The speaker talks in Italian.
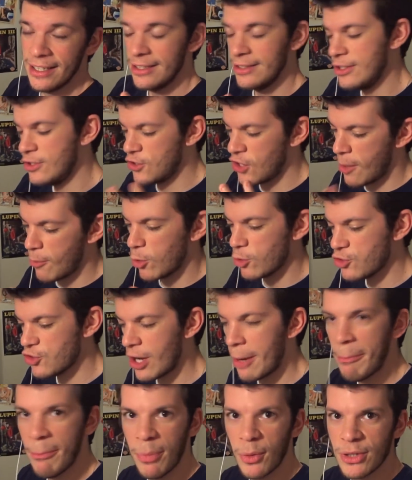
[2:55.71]
diciamo
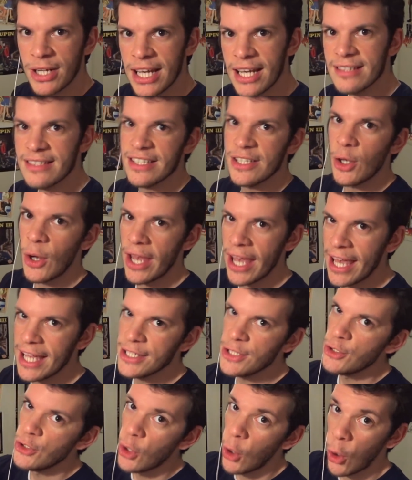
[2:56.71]
giapponesi
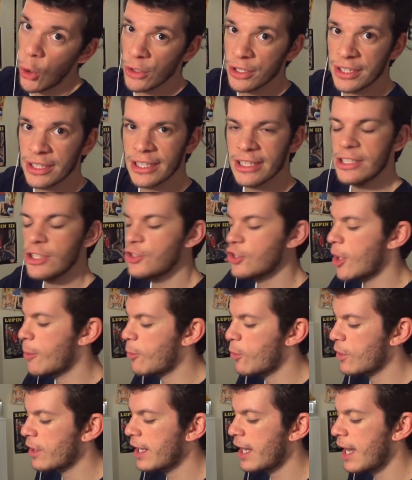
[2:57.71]
e non
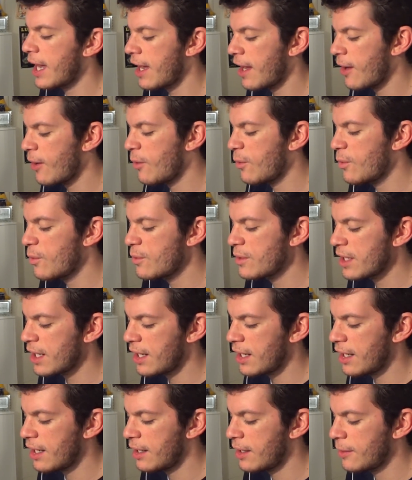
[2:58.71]
diciamo che è
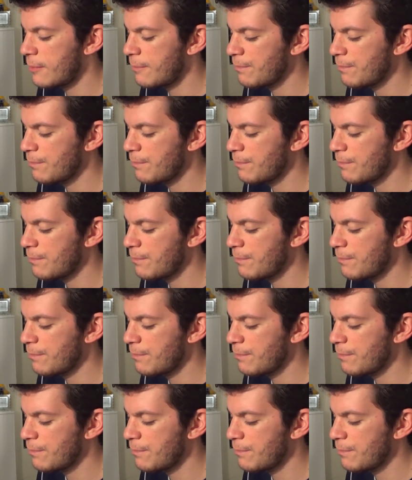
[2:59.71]
una,